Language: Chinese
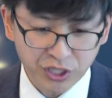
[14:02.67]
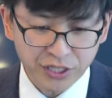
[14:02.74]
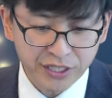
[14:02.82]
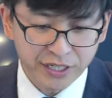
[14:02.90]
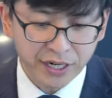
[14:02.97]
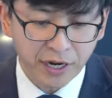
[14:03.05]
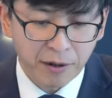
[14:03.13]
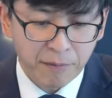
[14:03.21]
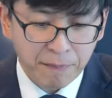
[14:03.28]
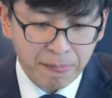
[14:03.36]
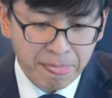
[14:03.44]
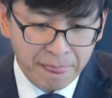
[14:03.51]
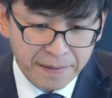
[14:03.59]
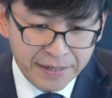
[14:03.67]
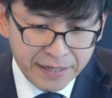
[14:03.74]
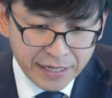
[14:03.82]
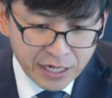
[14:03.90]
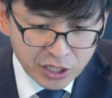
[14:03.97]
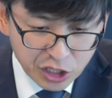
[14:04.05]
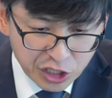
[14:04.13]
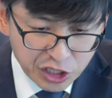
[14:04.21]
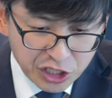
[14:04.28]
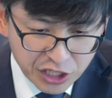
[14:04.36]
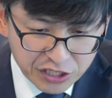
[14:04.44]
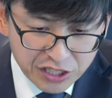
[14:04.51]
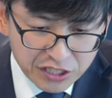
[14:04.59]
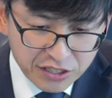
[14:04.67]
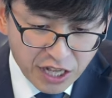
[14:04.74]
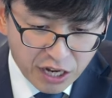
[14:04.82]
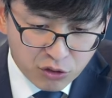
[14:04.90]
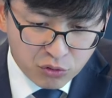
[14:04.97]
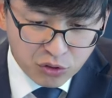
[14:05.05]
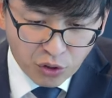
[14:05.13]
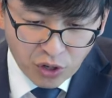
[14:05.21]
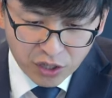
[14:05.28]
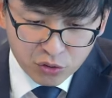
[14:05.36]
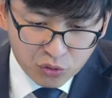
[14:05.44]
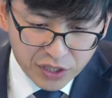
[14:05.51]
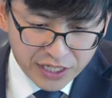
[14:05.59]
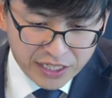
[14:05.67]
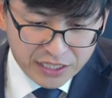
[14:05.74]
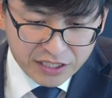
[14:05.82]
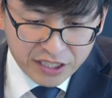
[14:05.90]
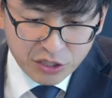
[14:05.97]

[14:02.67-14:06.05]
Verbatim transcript: 神的人哈。这是圣经当中有很多的例子，